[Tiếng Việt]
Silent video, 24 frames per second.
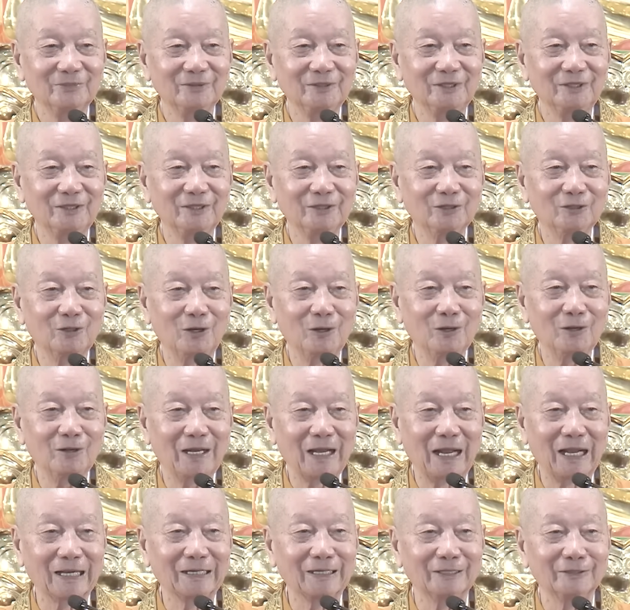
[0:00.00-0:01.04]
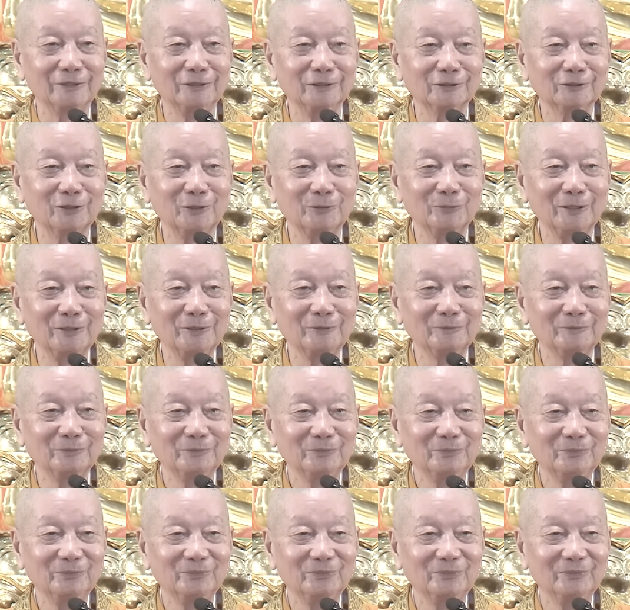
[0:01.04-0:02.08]
Chỉ có ăn là được thôi, phải không?
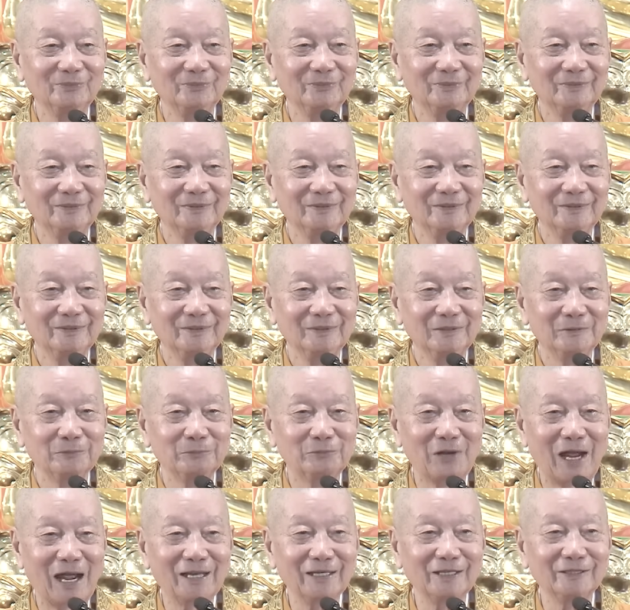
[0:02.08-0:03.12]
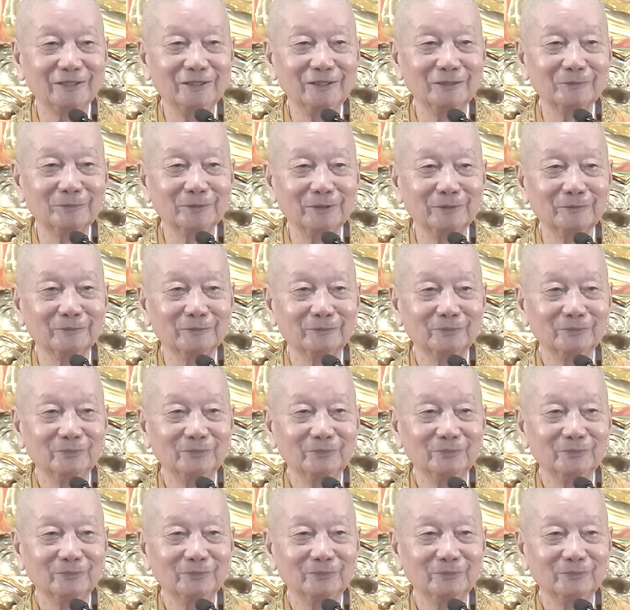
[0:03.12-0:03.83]
Phá là được, phải không?